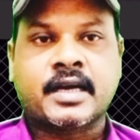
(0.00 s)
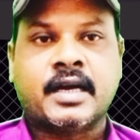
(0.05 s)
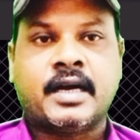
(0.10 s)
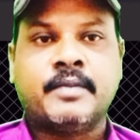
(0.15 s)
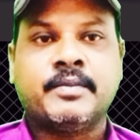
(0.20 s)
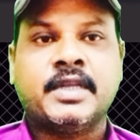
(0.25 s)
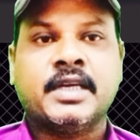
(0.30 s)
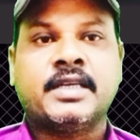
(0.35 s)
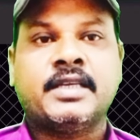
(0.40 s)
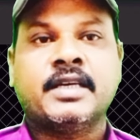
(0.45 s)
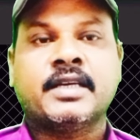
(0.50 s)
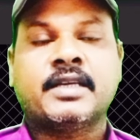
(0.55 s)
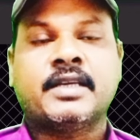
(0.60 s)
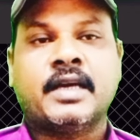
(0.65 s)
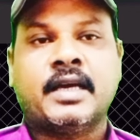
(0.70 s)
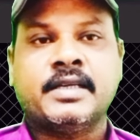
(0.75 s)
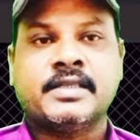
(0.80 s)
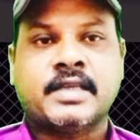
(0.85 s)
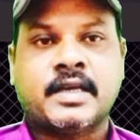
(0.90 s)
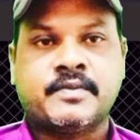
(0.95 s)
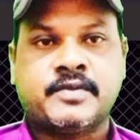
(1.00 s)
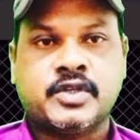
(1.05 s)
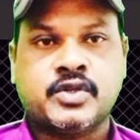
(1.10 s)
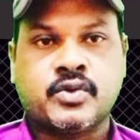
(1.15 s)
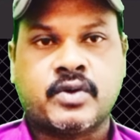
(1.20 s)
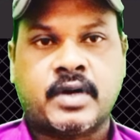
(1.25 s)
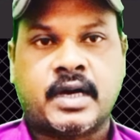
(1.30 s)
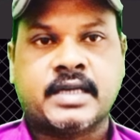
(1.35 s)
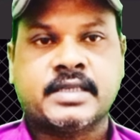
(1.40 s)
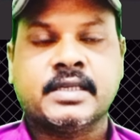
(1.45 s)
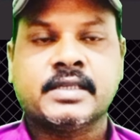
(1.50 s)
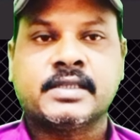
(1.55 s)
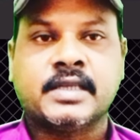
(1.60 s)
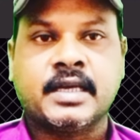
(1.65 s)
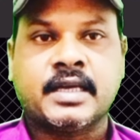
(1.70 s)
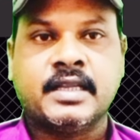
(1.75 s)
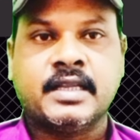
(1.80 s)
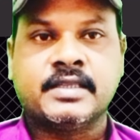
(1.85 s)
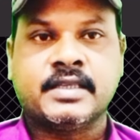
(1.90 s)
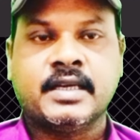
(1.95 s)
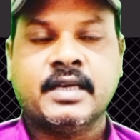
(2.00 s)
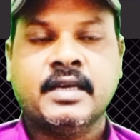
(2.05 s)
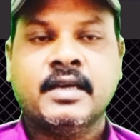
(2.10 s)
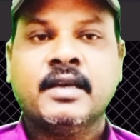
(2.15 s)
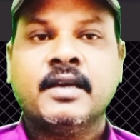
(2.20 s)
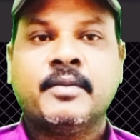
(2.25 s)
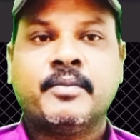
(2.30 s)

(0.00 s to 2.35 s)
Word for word: काम देखिए क्या हिसाब से जुगाड़ से साइकिल से